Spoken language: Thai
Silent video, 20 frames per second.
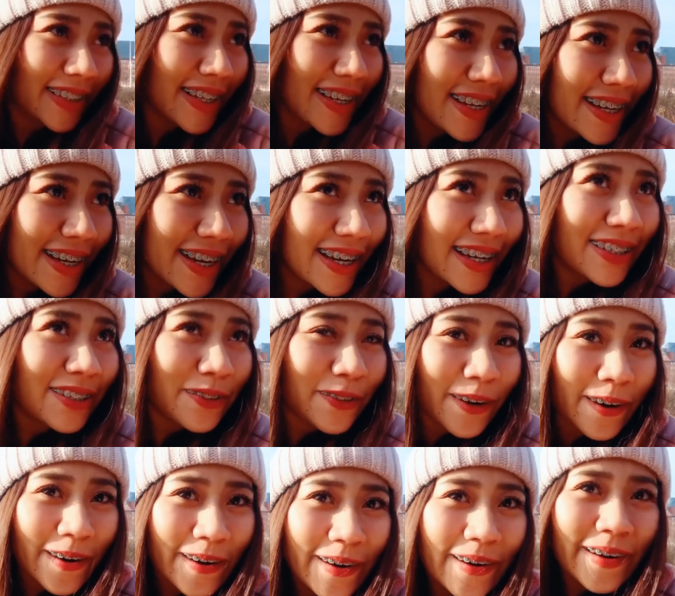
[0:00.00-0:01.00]
ดีค่ะทุก
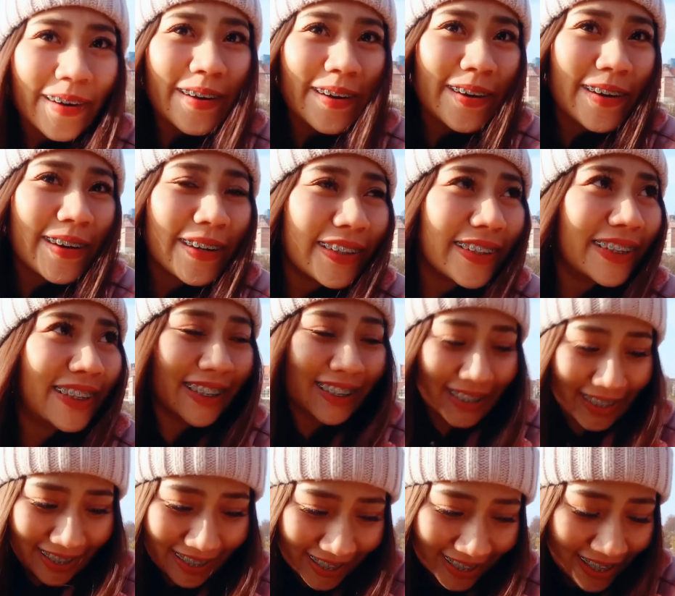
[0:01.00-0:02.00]
คน
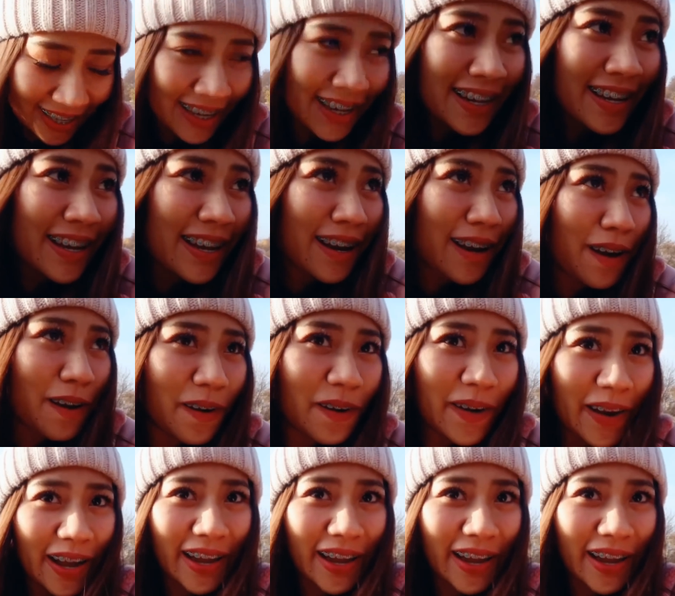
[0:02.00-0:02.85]
โอ้